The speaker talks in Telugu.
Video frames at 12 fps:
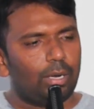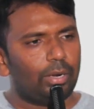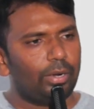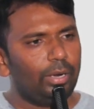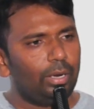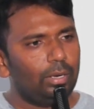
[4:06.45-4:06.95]

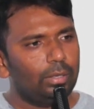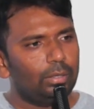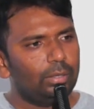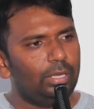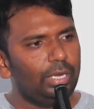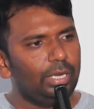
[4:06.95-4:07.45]
అరే
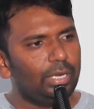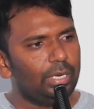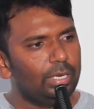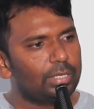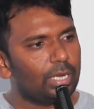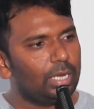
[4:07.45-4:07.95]
దీనికి
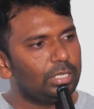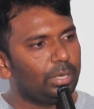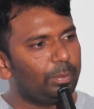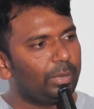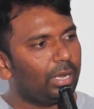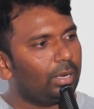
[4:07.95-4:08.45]
ఇన్నిసార్లు
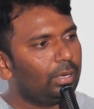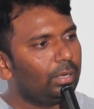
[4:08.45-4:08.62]
చెప్పినా